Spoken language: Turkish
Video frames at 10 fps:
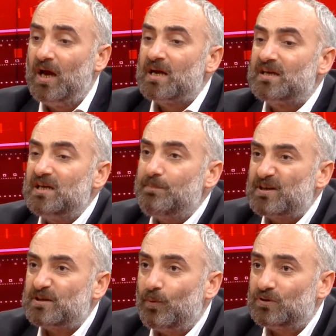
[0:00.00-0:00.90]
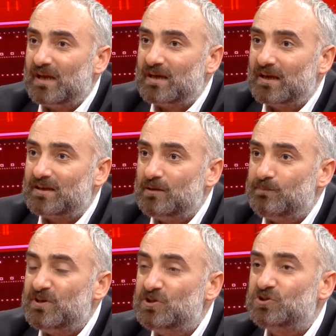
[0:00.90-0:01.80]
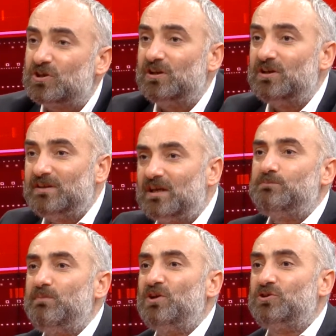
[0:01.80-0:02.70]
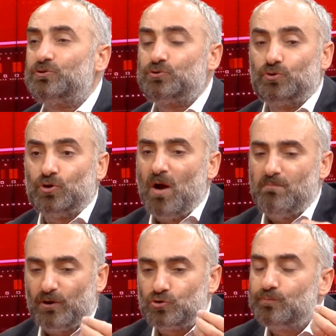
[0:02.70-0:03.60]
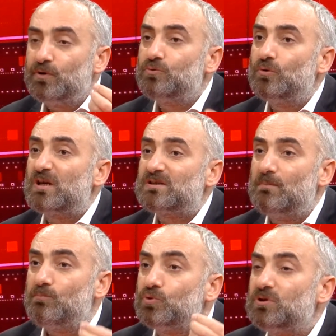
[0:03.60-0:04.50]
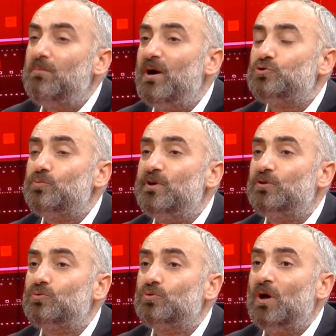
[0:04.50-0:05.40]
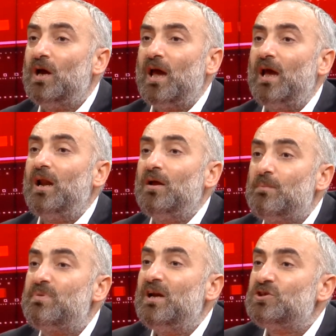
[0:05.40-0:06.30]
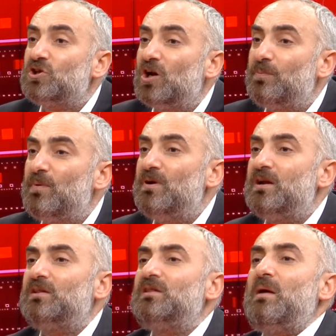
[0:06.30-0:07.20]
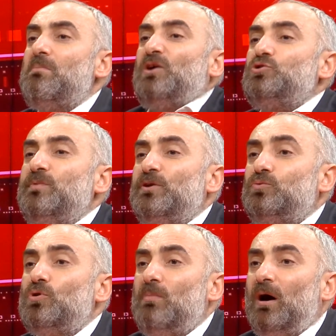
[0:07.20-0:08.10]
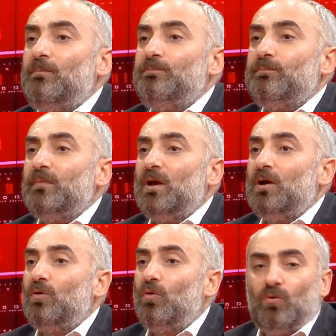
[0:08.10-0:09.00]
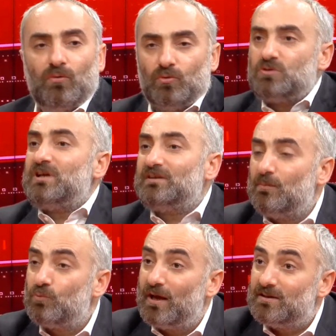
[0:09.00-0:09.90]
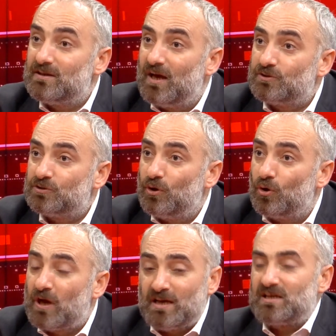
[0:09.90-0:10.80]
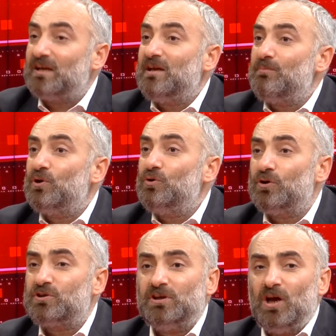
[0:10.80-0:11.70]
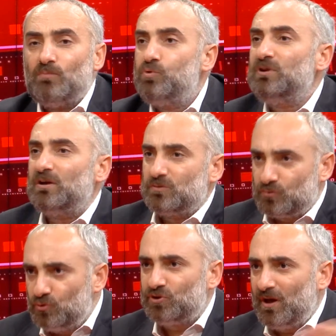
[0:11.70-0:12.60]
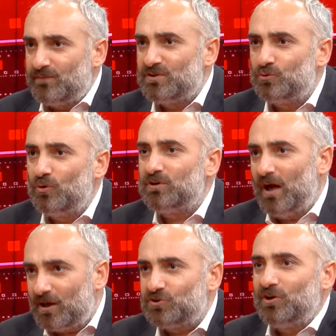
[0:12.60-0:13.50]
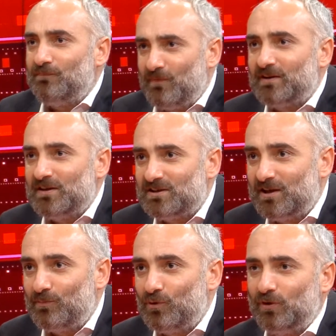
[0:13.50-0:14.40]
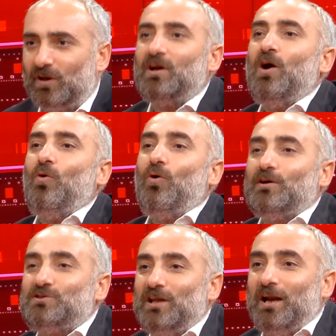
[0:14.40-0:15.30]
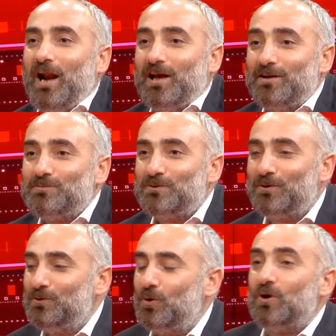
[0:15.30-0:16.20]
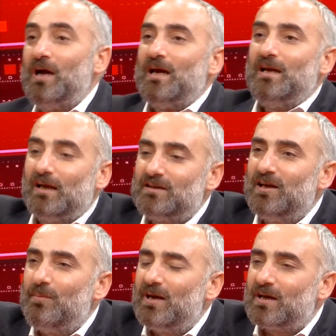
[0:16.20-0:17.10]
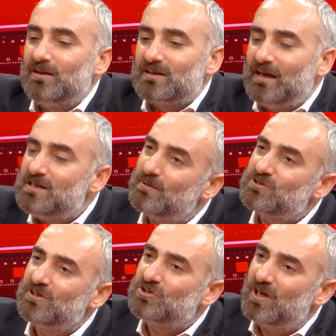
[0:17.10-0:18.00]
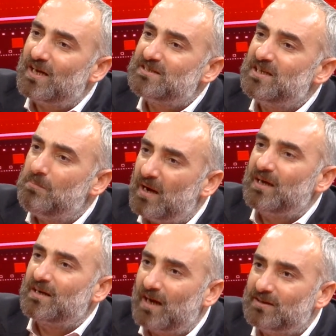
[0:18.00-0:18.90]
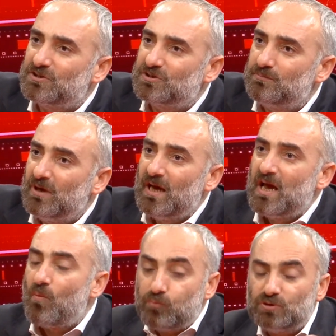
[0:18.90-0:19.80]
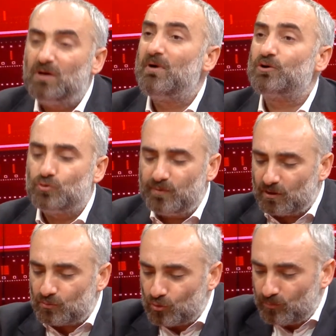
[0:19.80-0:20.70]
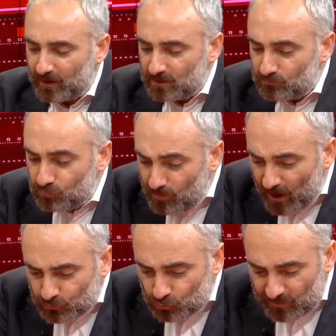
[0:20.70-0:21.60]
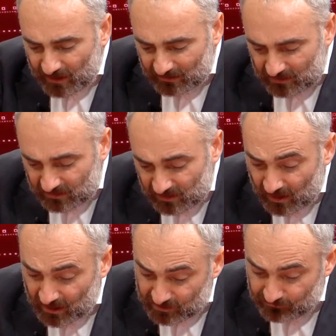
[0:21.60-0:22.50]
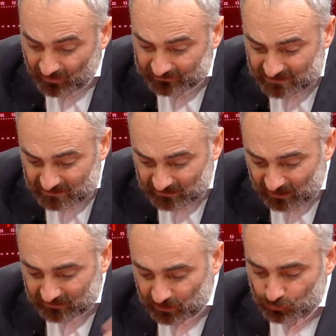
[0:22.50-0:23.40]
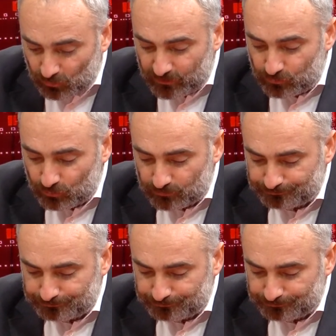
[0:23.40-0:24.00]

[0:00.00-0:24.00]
gri pasaport denk getirip işçi kılığında gitmeye çalışıyor. Mahcubiyet duyacaksan bunda mahcubiyet duy. Ela Birleşik Arap Emirlikleri'nde mahcubiyet duyma. Onun zaten buna ihtiyacı da yok. Zaten biliyor ki bunlar dün şerefsiz diyor, yarın şeref verdiniz diyebiliyorlar. O açıdan herhangi bir sorun yok. Latin Amerikalı kendi başının çaresine bakar kardeşim. Bundan mahcubiyet duymayın. Bu mahcubiyetin ifadesinin ardından şöyle diyorum.